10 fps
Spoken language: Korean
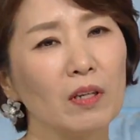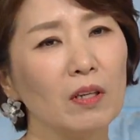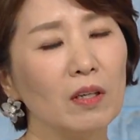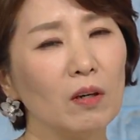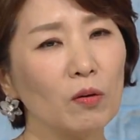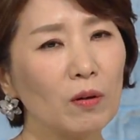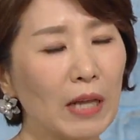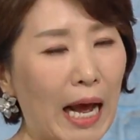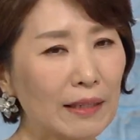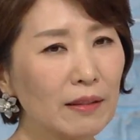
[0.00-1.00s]
이 어떤
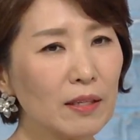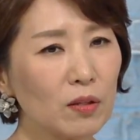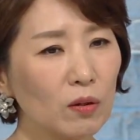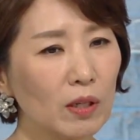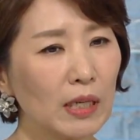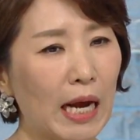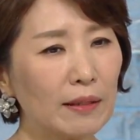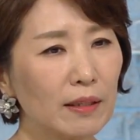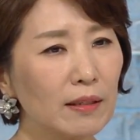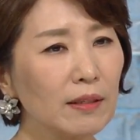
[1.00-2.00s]
아들이 있었는데 이
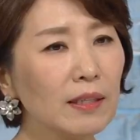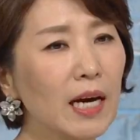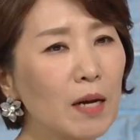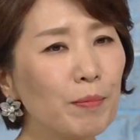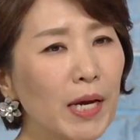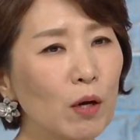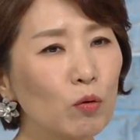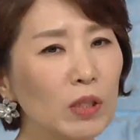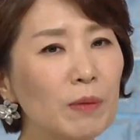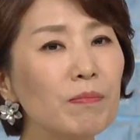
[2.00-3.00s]
아들이
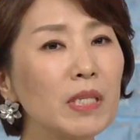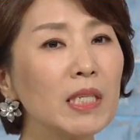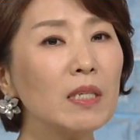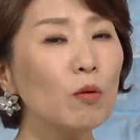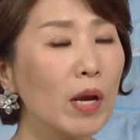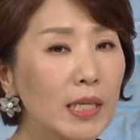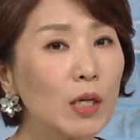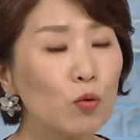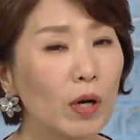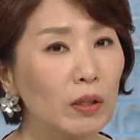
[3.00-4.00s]
등갈비하고 김치를
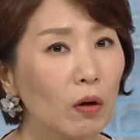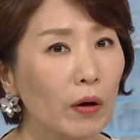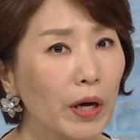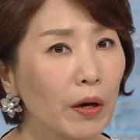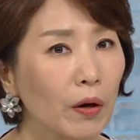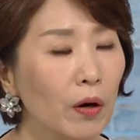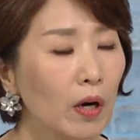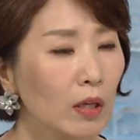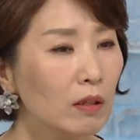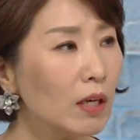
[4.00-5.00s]
굉장히 좋아하는 거예요. 음.
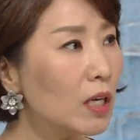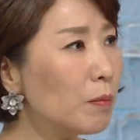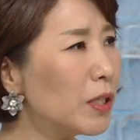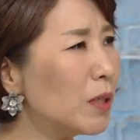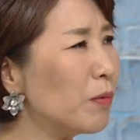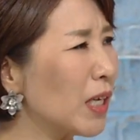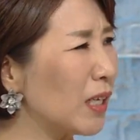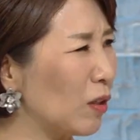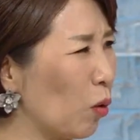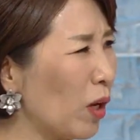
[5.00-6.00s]
음. 등갈비찜 이렇게
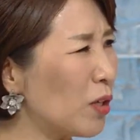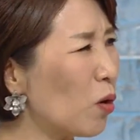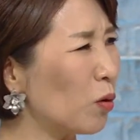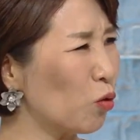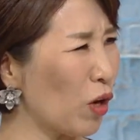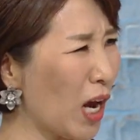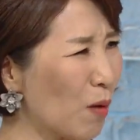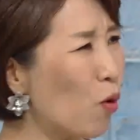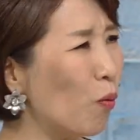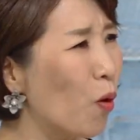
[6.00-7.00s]
또 해서
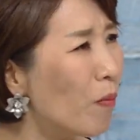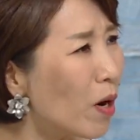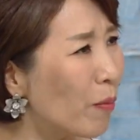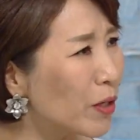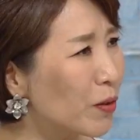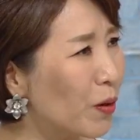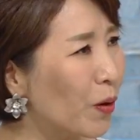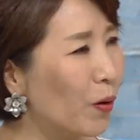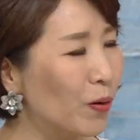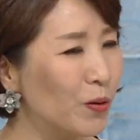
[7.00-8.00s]
쫙 먹으면 얼마나
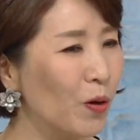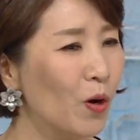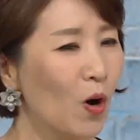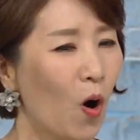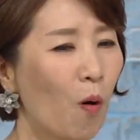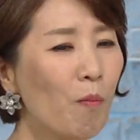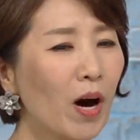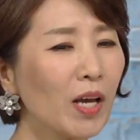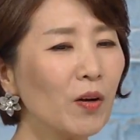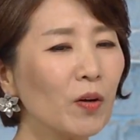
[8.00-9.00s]
맛있어요. 맛있죠. 음. 그래서 음.
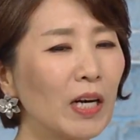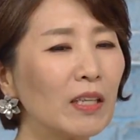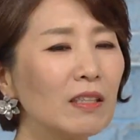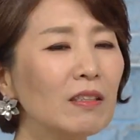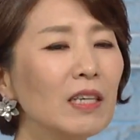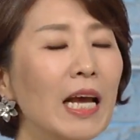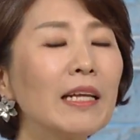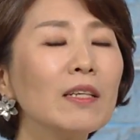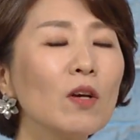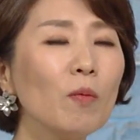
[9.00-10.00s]
엄마가 이거를 늘
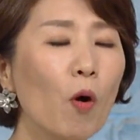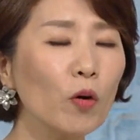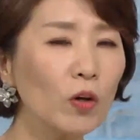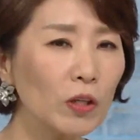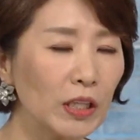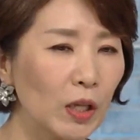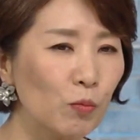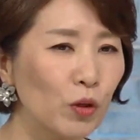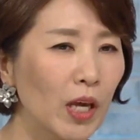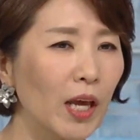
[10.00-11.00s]
해서 먹였기
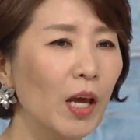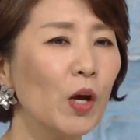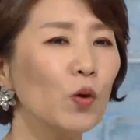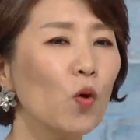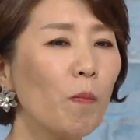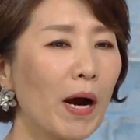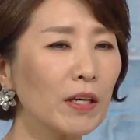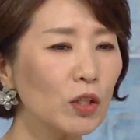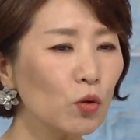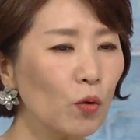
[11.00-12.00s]
때문에 요
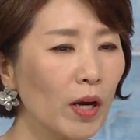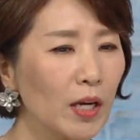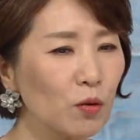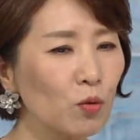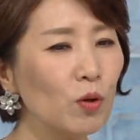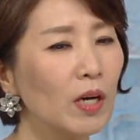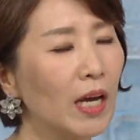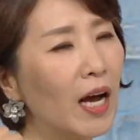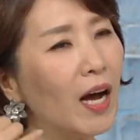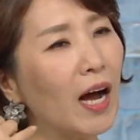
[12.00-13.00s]
방식으로 해가지고
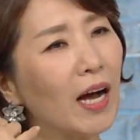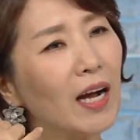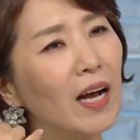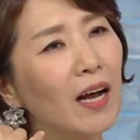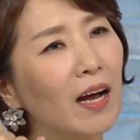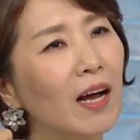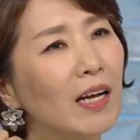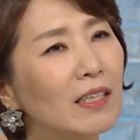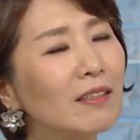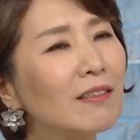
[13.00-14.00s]
야 아가
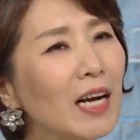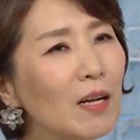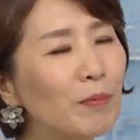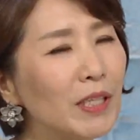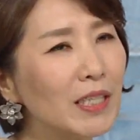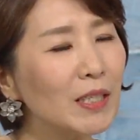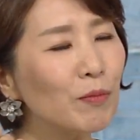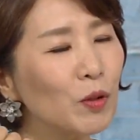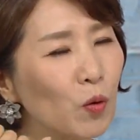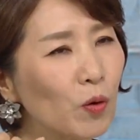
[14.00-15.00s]
그
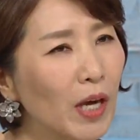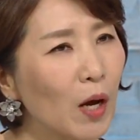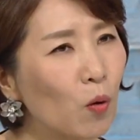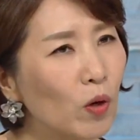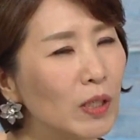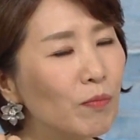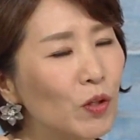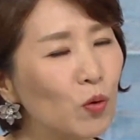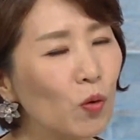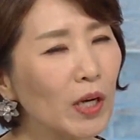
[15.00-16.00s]
등갈비찜은 요렇게 하고
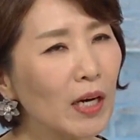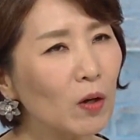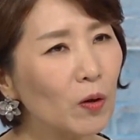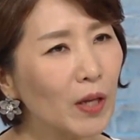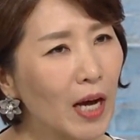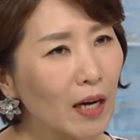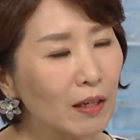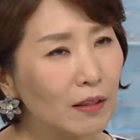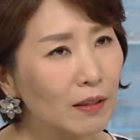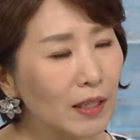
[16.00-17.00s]
김치는 요렇게 하는 거다
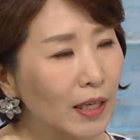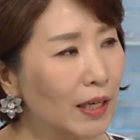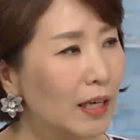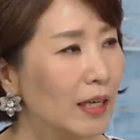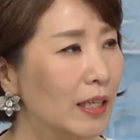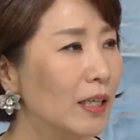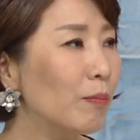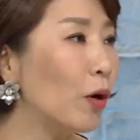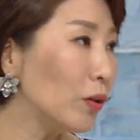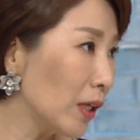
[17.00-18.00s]
그랬. 그랬더니 이
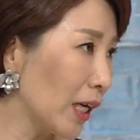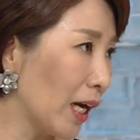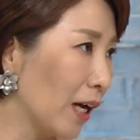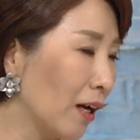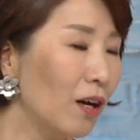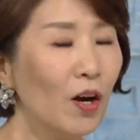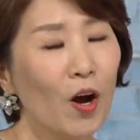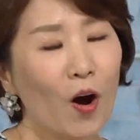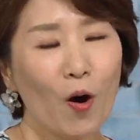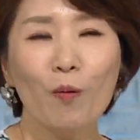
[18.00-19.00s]
며느리가
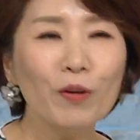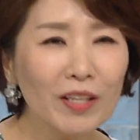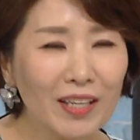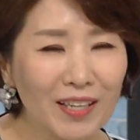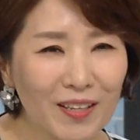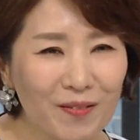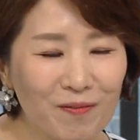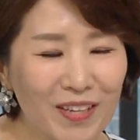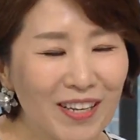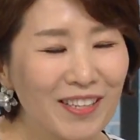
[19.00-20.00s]

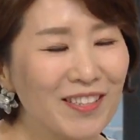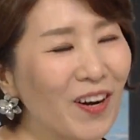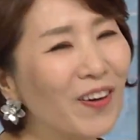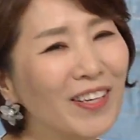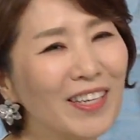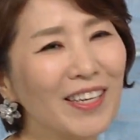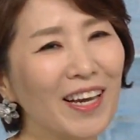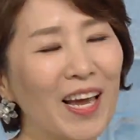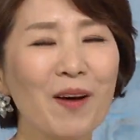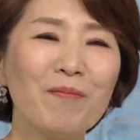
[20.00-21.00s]
어머님 저희
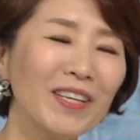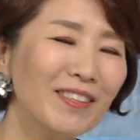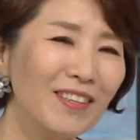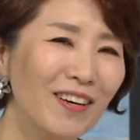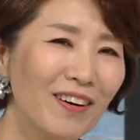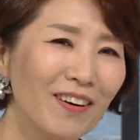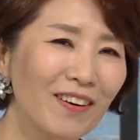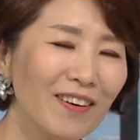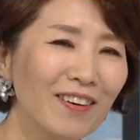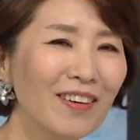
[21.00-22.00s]

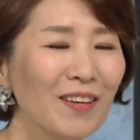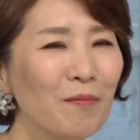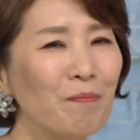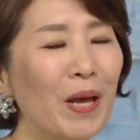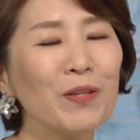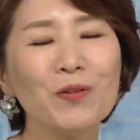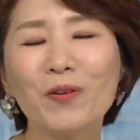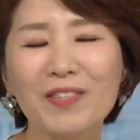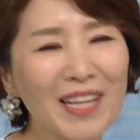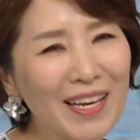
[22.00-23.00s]
애아빠는요
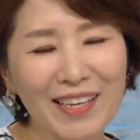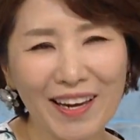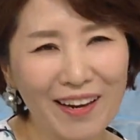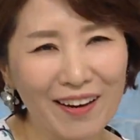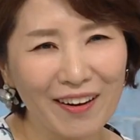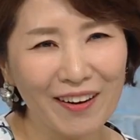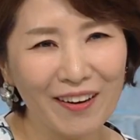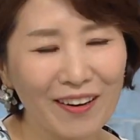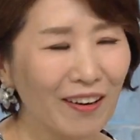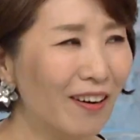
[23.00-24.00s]
백종원 스타일이에요. 아.